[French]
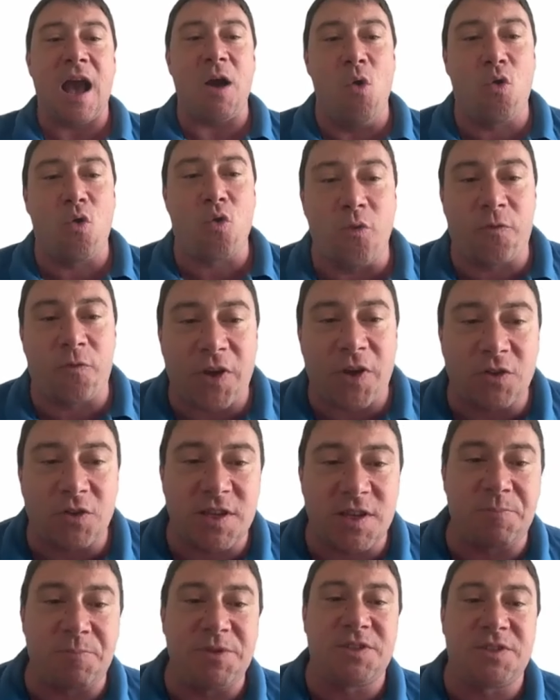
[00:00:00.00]
aux
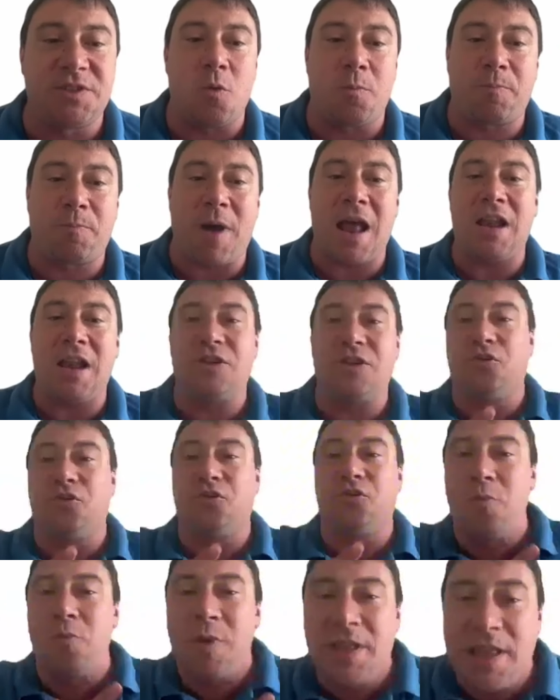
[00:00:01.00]
conférences épiscopales
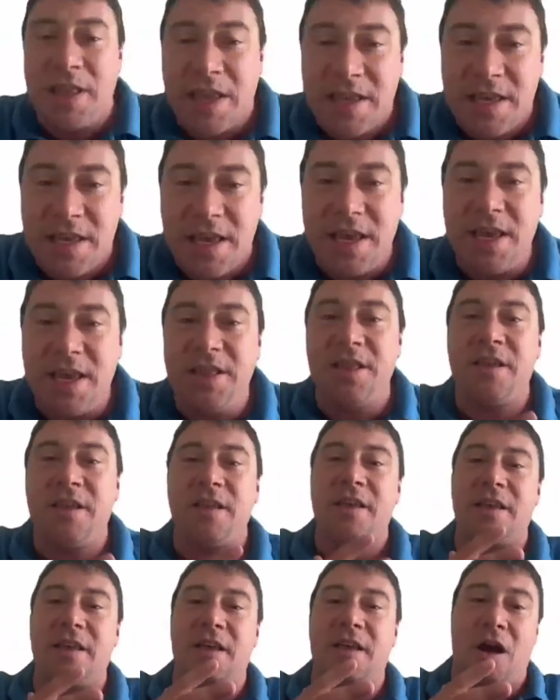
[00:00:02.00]
de
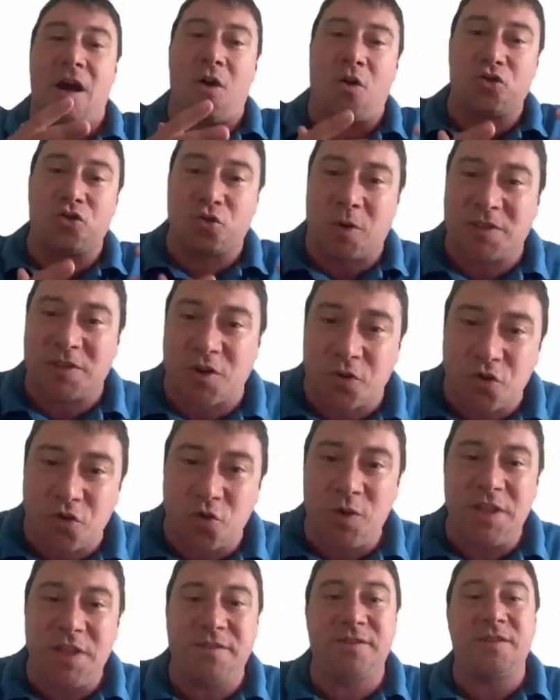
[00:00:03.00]
Medellín en
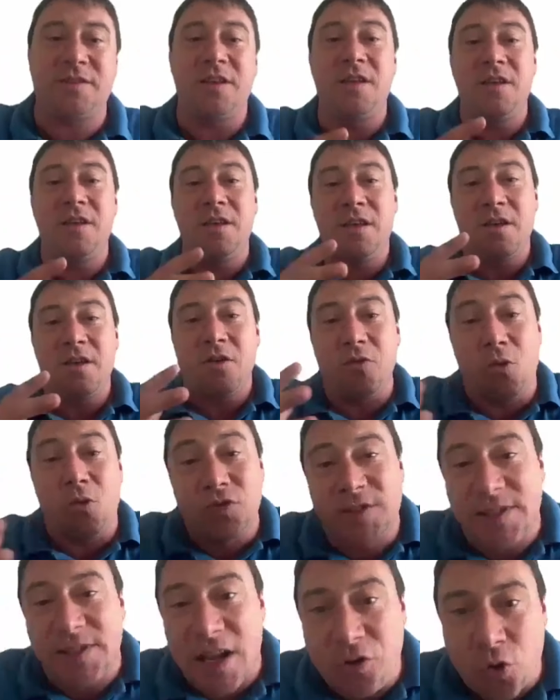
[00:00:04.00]
68
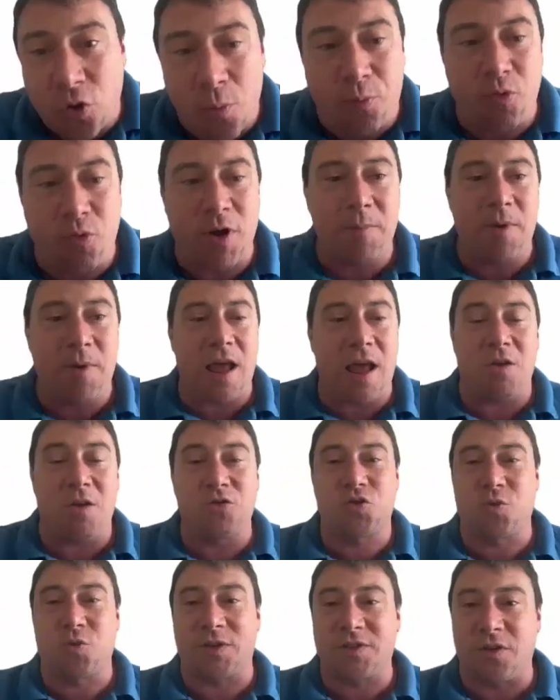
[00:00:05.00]
ou celles de Puebla
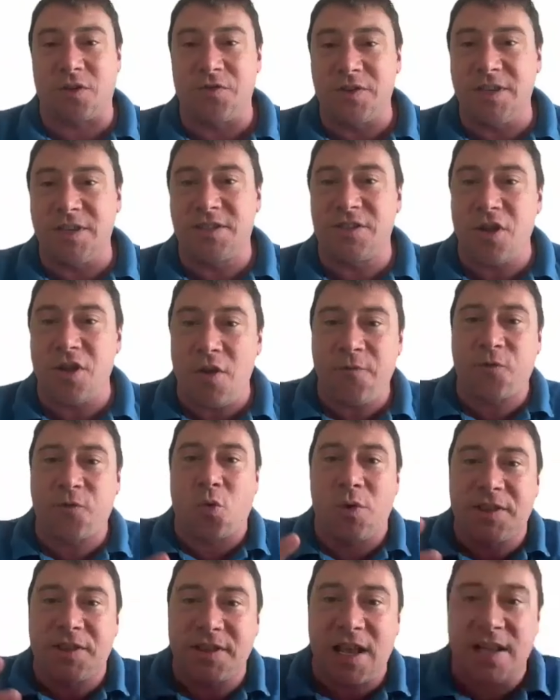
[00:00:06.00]
en 79
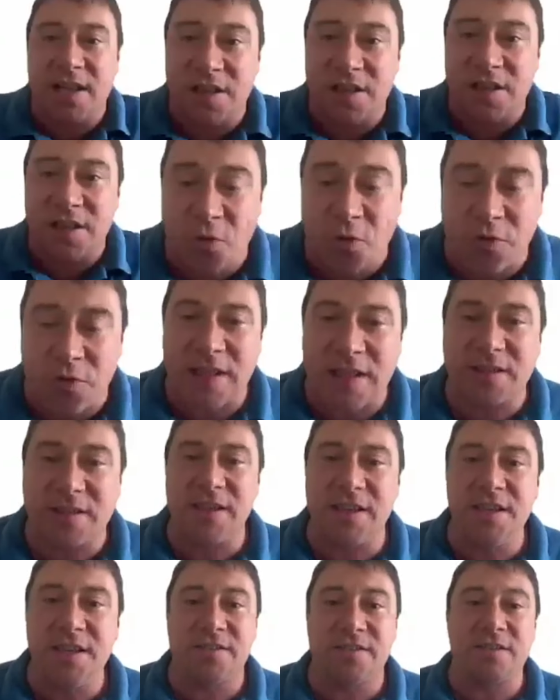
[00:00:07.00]
qui ont été assez
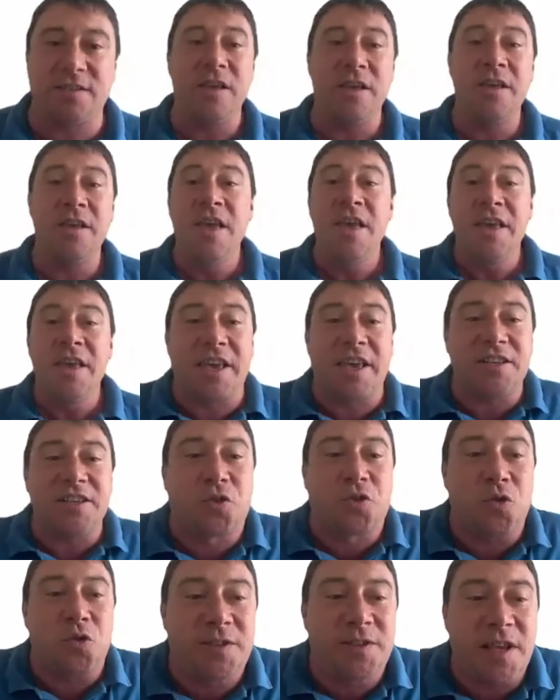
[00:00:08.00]
fondatrices.
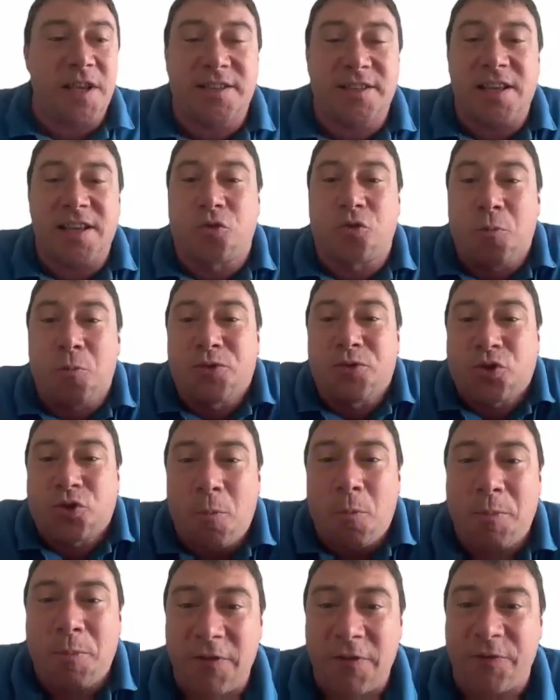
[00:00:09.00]
Qu'est-ce que c'est que cette
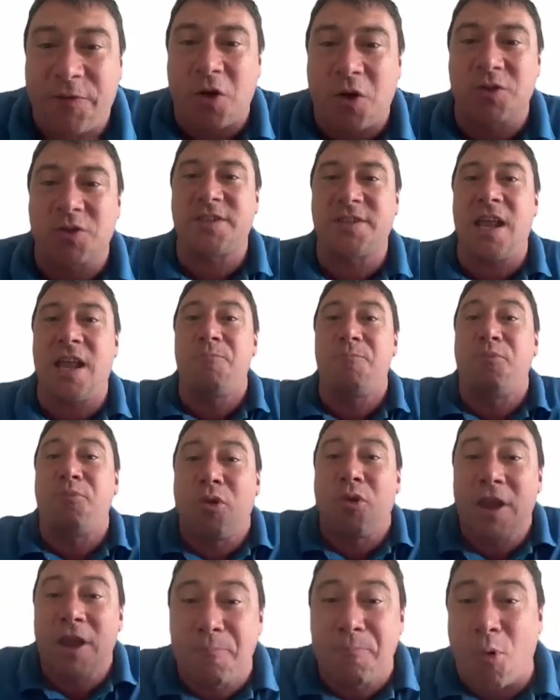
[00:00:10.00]
option préférentielle
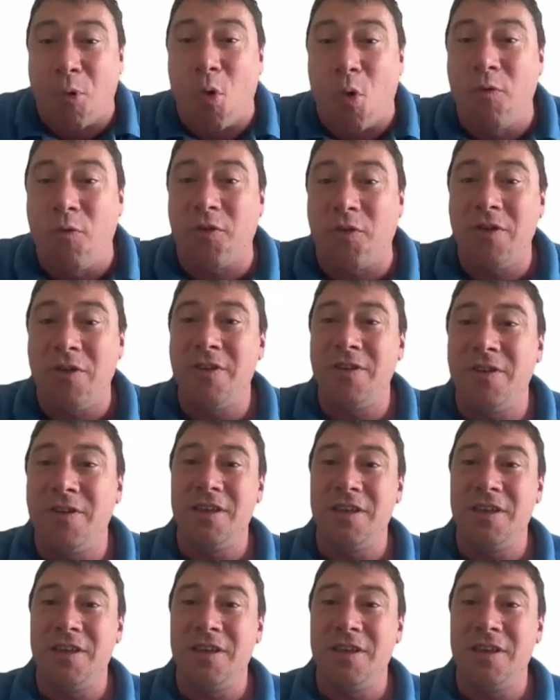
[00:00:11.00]
pour les pauvres